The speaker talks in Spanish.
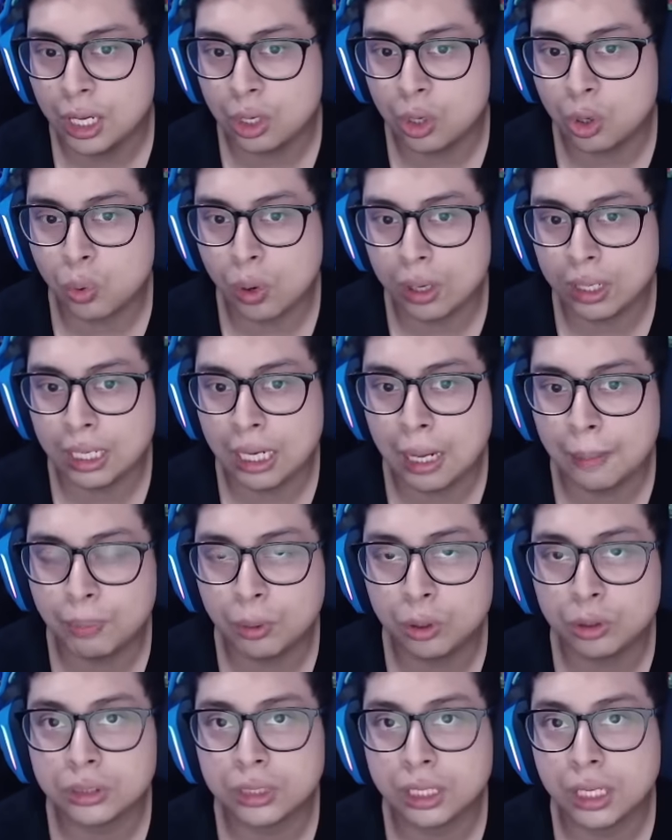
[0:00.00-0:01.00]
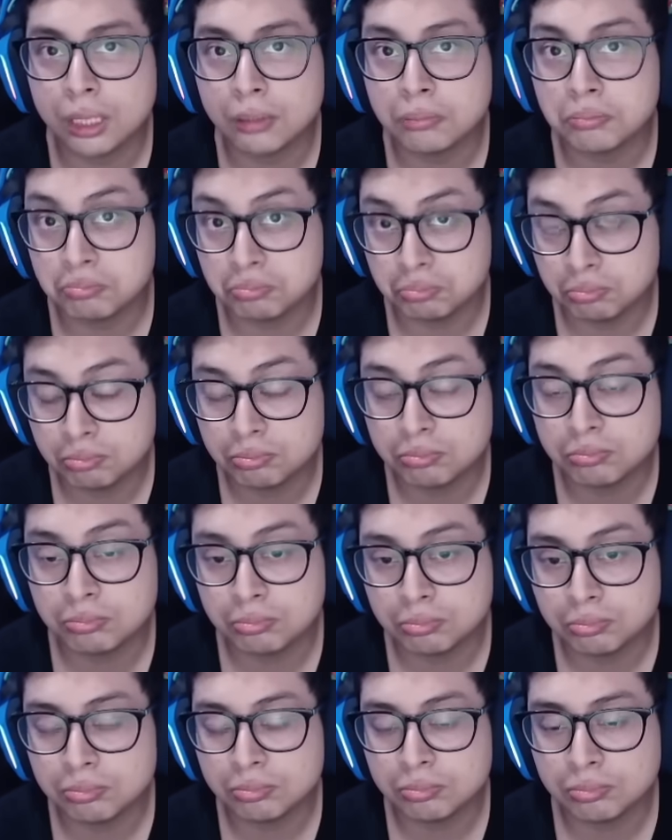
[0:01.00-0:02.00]
en los cuales la posta
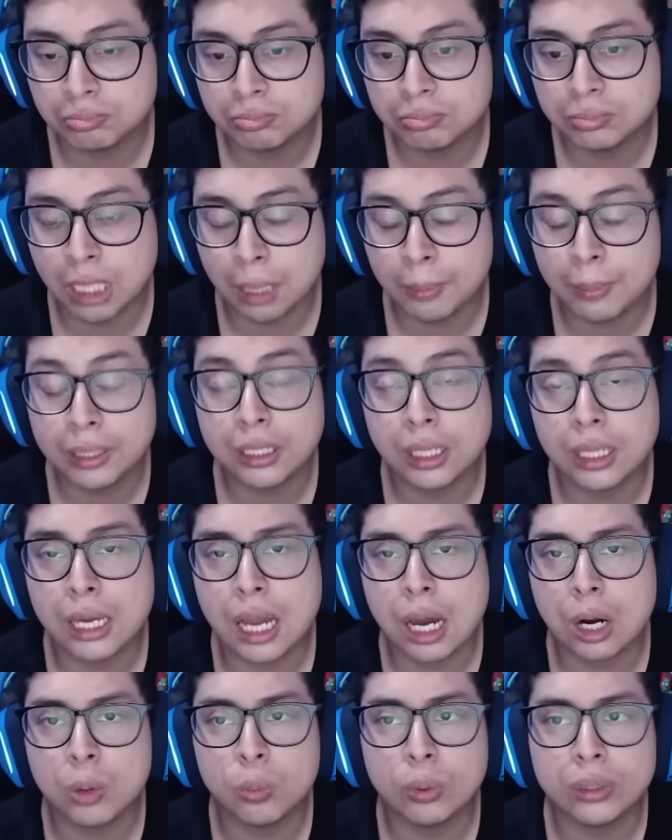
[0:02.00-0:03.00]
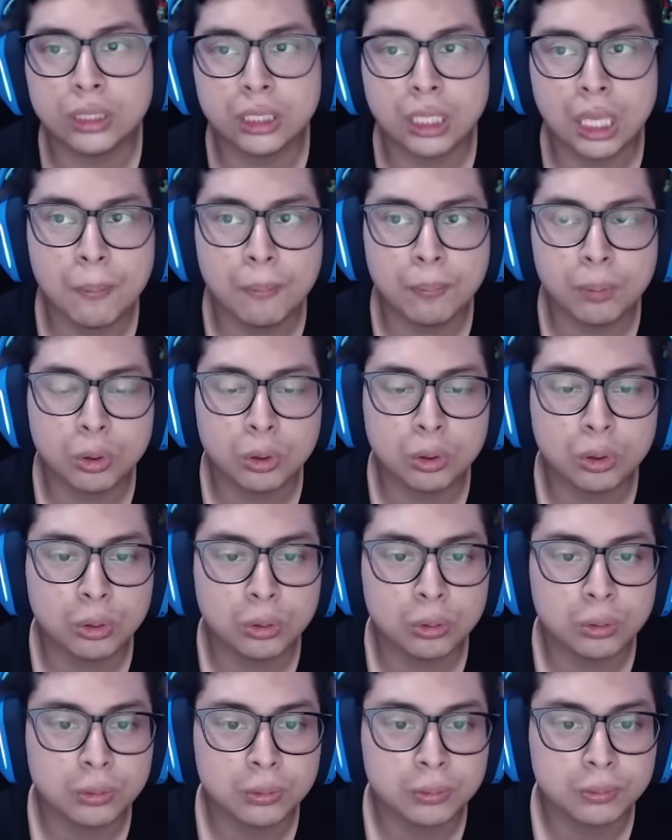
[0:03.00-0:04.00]
también dedicaron buen
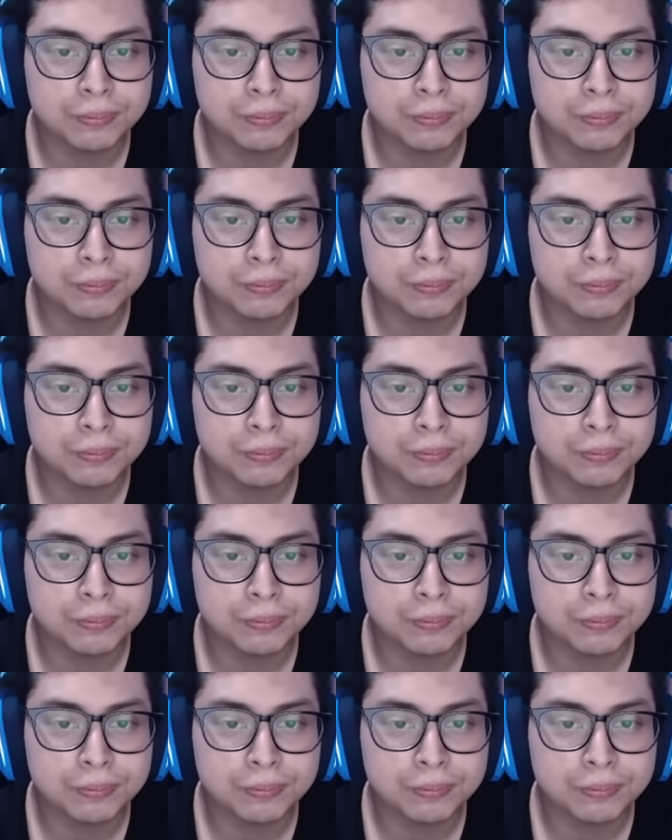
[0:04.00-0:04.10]
tiempo